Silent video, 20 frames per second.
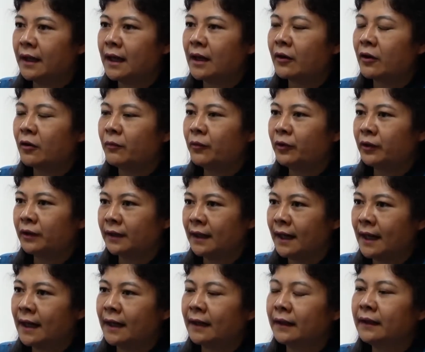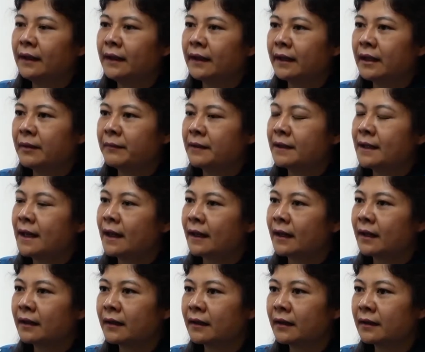đã có một tháng để kiểm tra
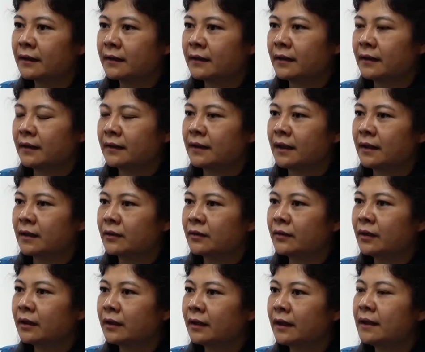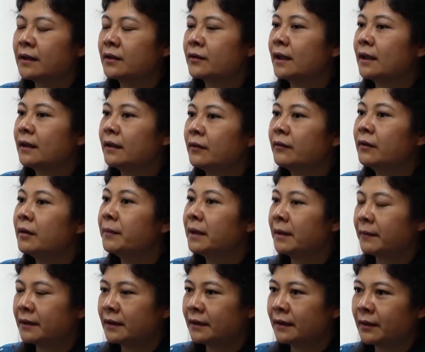các cơ sở sản xuất kinh doanh nông lâm
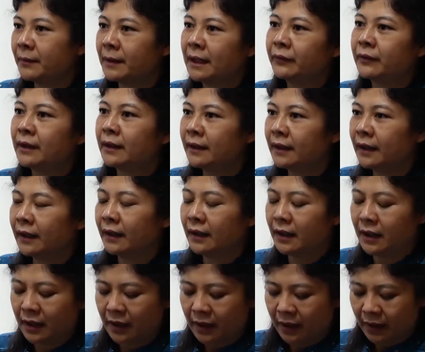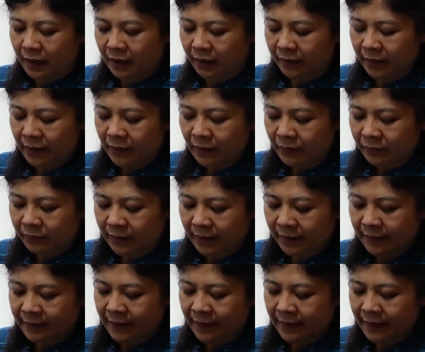nghiệp trên địa bàn toàn tỉnh. À, theo ông đánh